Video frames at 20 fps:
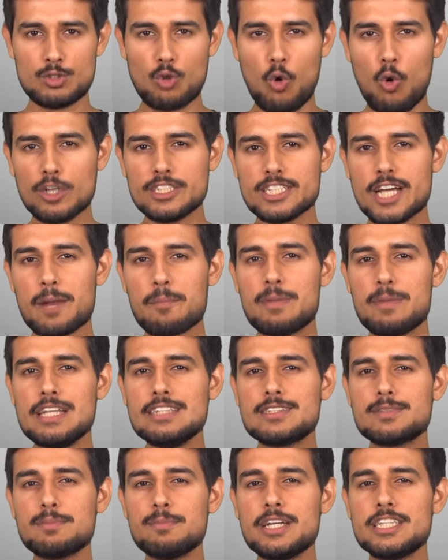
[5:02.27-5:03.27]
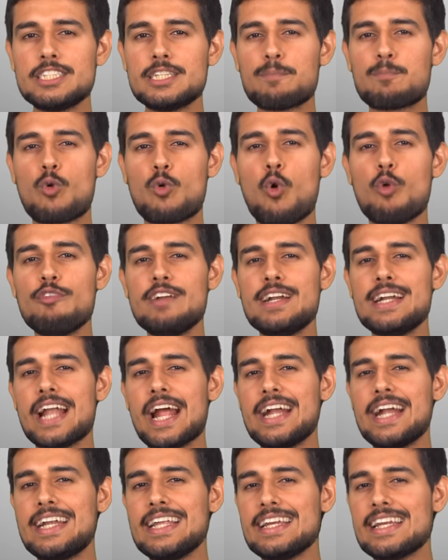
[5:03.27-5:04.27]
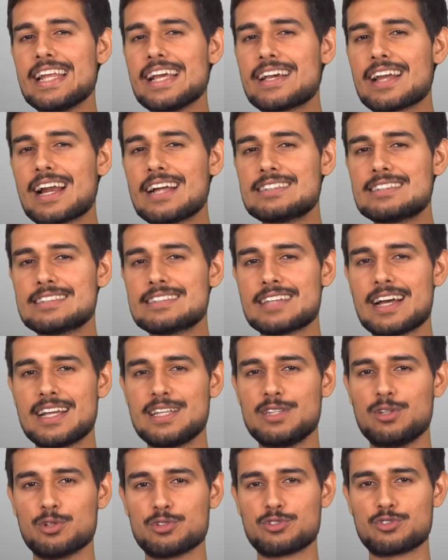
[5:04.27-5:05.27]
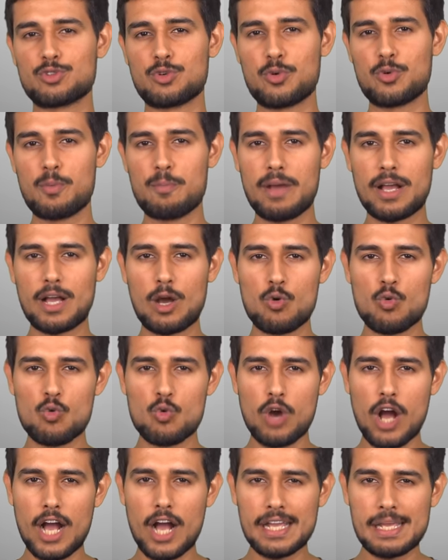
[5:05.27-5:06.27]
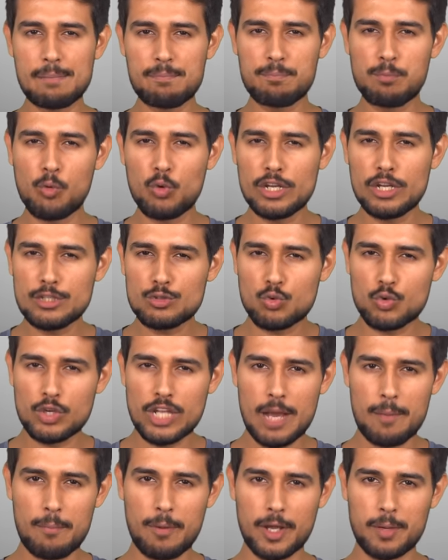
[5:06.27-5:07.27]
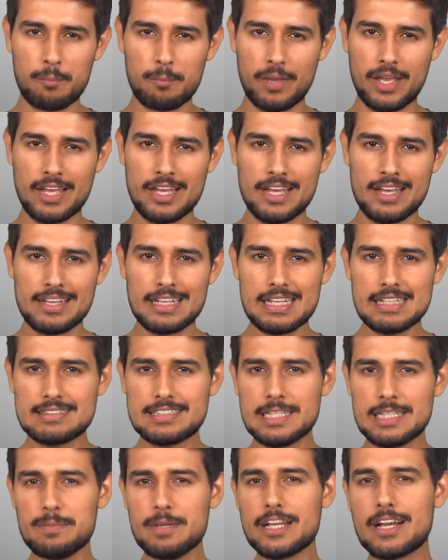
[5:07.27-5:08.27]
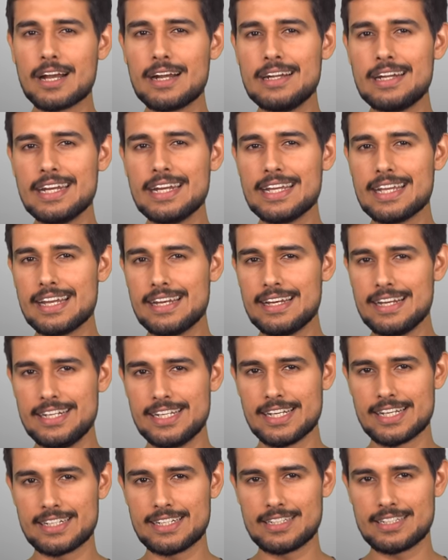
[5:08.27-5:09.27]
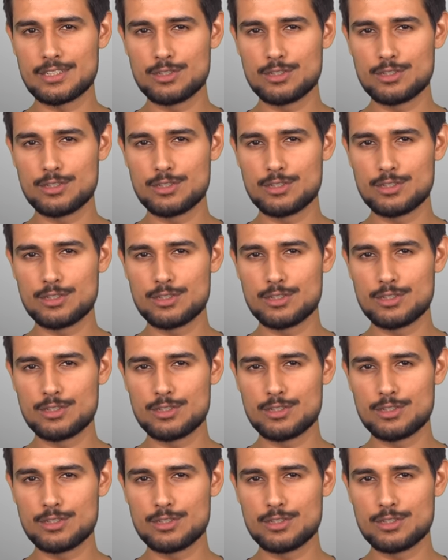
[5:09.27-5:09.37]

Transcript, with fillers: 2020 में जब कोविड 19 की क्राइसिस आई दोस्तों मैं कहूंगा कि पूरी दुनिया भर में किसी भी कंट्री के लीडर ने